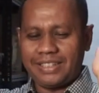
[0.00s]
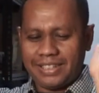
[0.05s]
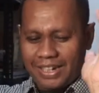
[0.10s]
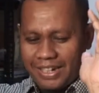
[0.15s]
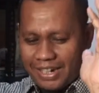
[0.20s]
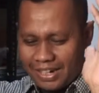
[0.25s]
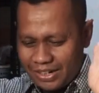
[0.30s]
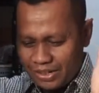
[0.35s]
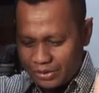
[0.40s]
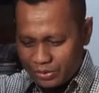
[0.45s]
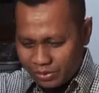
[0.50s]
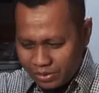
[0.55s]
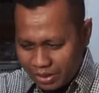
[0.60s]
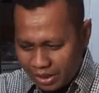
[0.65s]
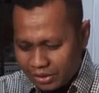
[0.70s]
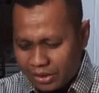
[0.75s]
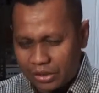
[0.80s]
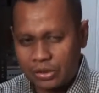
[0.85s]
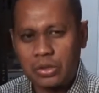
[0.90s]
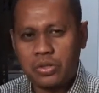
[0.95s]
saya ini sudah
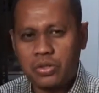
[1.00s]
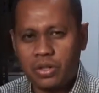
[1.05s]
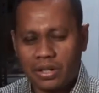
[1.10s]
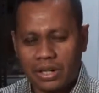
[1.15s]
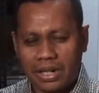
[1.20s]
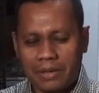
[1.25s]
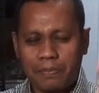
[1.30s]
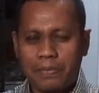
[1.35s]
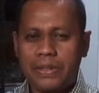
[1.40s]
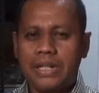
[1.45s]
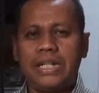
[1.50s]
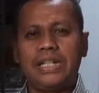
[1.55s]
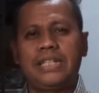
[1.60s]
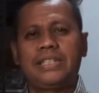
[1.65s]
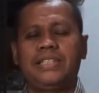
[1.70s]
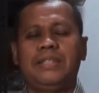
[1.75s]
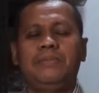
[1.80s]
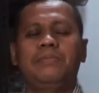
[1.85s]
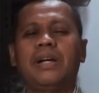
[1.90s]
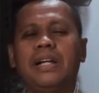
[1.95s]
tersusun rapi
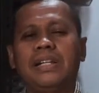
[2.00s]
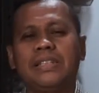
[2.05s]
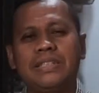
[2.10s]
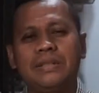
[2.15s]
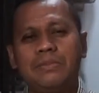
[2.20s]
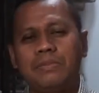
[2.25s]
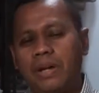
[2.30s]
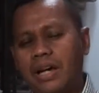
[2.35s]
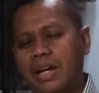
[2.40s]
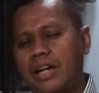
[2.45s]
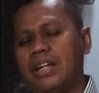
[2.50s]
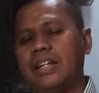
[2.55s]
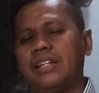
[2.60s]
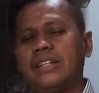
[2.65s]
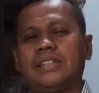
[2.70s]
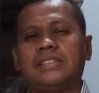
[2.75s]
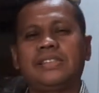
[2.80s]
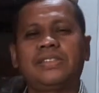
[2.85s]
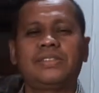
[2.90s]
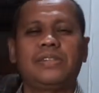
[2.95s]

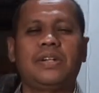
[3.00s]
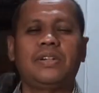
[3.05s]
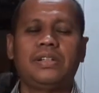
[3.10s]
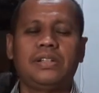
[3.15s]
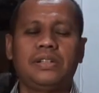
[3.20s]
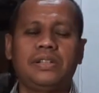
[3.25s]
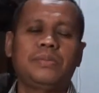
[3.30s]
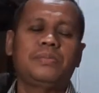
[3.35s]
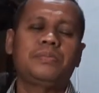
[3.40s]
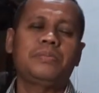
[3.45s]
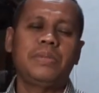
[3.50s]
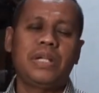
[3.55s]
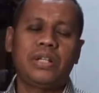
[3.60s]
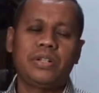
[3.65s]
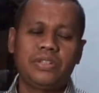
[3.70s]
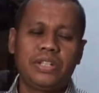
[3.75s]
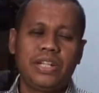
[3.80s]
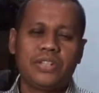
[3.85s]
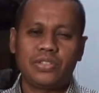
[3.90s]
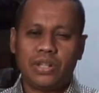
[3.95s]
simbal-simbal stok
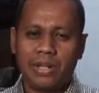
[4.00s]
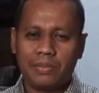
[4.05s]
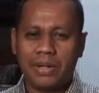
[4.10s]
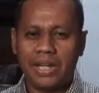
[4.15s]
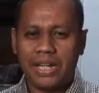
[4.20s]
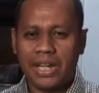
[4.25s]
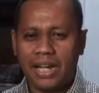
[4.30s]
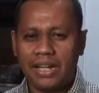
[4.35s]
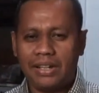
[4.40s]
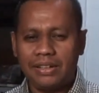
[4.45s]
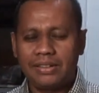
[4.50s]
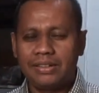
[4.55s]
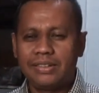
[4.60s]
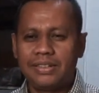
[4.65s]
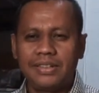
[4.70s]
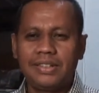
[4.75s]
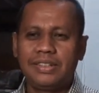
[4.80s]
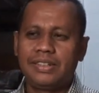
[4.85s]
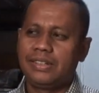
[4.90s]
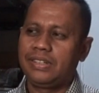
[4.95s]
Melodia Surabaya.
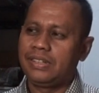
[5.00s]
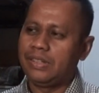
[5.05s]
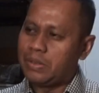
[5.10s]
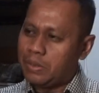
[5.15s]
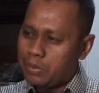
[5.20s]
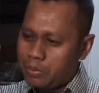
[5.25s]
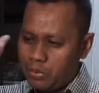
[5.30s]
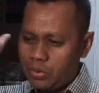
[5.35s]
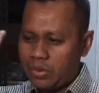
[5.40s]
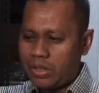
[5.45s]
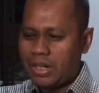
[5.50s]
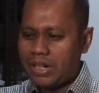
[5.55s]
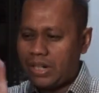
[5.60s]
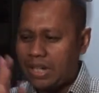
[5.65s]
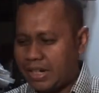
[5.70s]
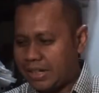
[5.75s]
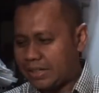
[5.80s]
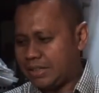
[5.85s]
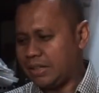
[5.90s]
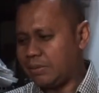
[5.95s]
Mulai
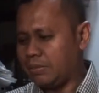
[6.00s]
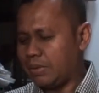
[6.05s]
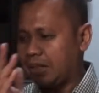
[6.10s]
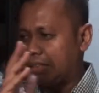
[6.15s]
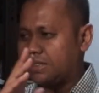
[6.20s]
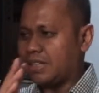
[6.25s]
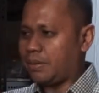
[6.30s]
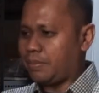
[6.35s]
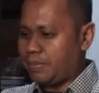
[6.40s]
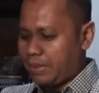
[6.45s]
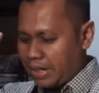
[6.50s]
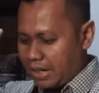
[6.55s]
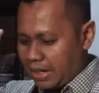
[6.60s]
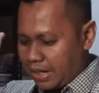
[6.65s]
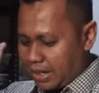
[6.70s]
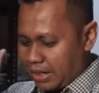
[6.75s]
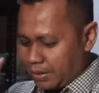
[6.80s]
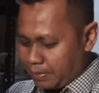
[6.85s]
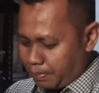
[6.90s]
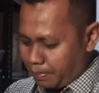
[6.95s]
dari simbal
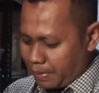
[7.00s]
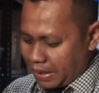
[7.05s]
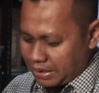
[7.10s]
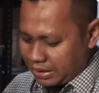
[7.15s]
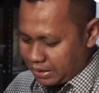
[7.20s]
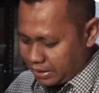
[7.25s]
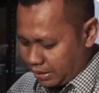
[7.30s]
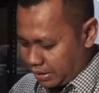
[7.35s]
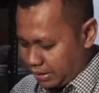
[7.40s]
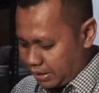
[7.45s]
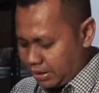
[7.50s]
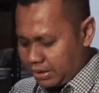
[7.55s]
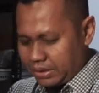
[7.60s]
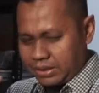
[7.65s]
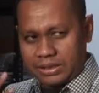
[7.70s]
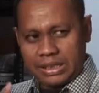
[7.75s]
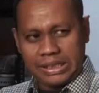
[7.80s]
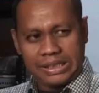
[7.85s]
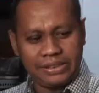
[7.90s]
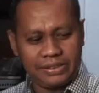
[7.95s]
Sabian, Paistel,
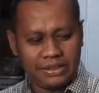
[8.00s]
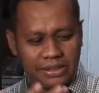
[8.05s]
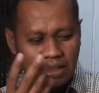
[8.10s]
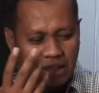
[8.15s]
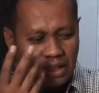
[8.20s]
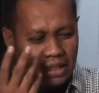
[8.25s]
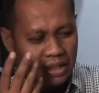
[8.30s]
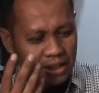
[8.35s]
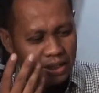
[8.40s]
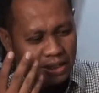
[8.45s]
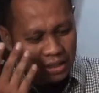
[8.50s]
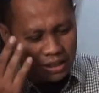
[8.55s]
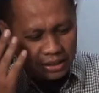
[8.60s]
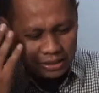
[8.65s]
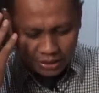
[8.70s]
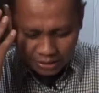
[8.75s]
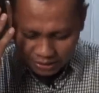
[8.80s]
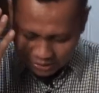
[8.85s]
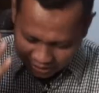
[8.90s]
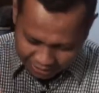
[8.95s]

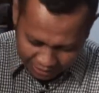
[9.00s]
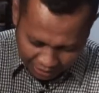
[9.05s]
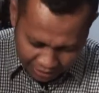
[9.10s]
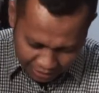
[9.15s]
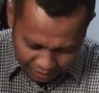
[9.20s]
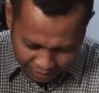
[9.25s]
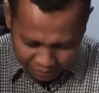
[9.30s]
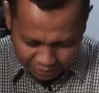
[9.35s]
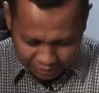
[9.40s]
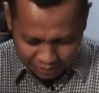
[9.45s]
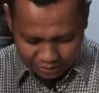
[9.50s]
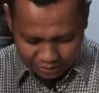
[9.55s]
Zilzian, Stark,